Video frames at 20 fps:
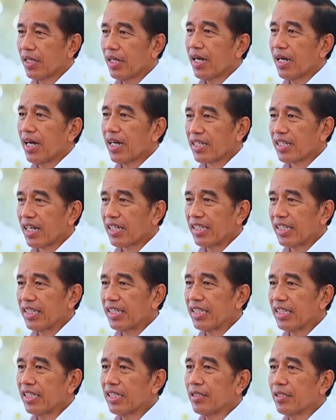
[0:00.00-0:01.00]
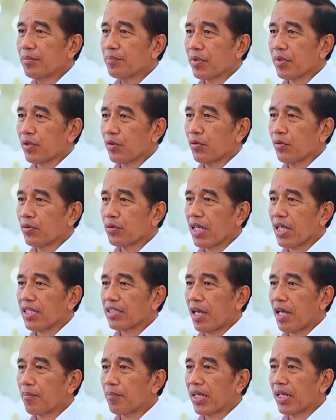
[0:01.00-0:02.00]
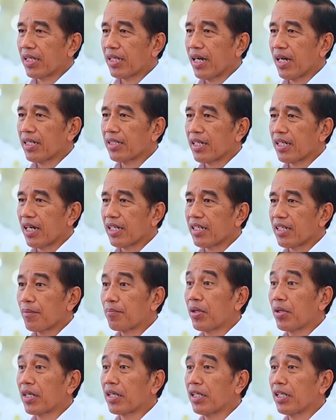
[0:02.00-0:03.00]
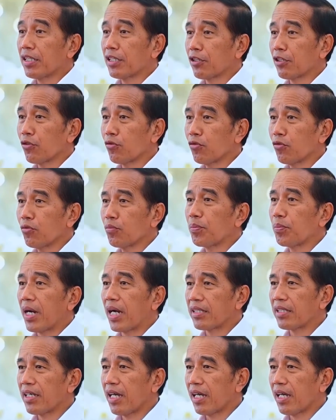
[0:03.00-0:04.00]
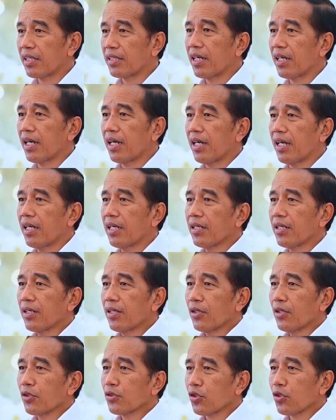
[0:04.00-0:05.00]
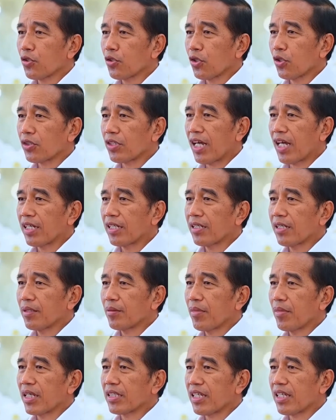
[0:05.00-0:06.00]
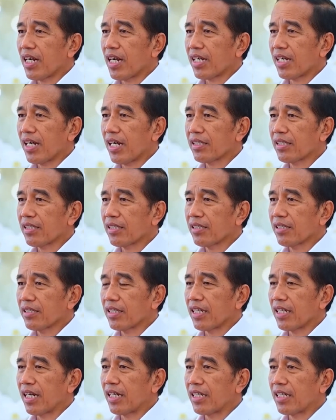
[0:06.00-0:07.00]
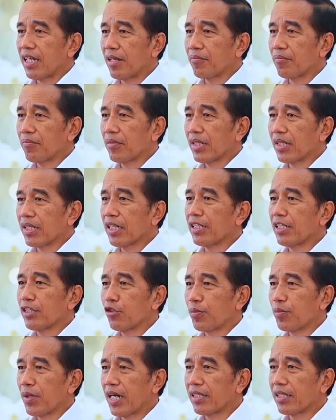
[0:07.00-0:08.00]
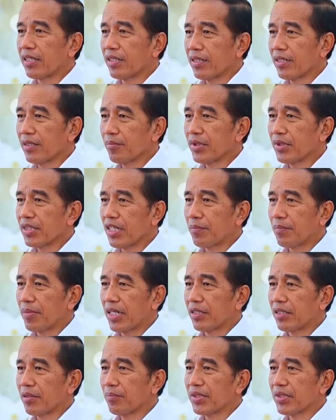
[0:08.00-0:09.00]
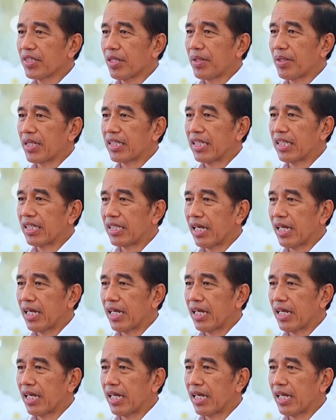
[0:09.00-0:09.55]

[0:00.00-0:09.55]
2023. Dalam pernyataannya itu, Jokowi menegaskan larangan berlaku hanya untuk kalangan pejabat pemerintah, terlebih untuk para menteri